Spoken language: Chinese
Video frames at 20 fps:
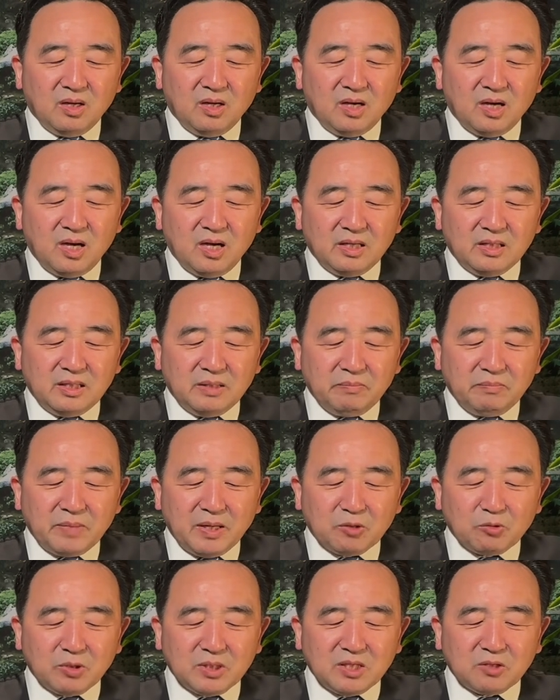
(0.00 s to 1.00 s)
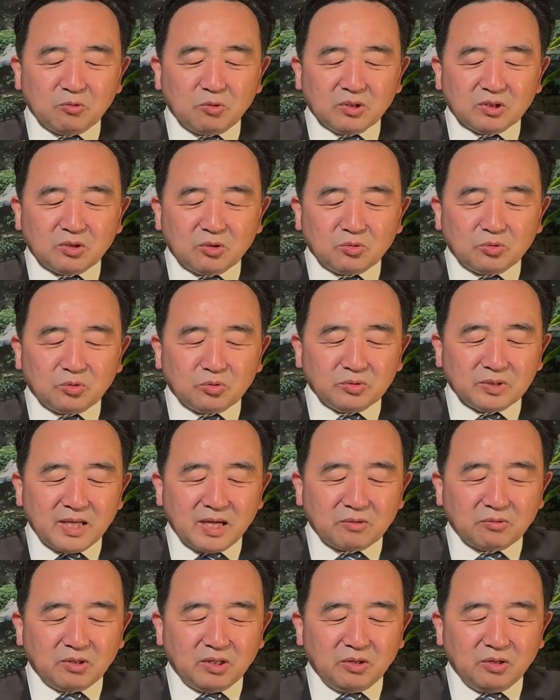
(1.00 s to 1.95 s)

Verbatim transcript: 呃，美国、英国都出现过